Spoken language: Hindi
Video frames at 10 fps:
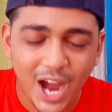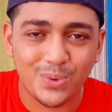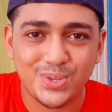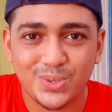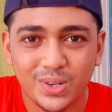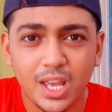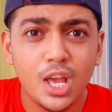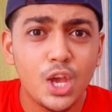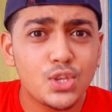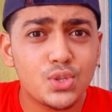आउट सुन
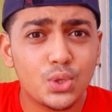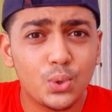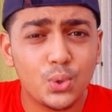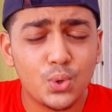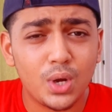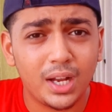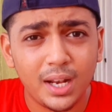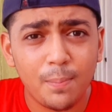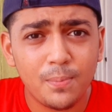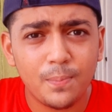तो
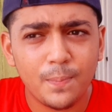अगर आप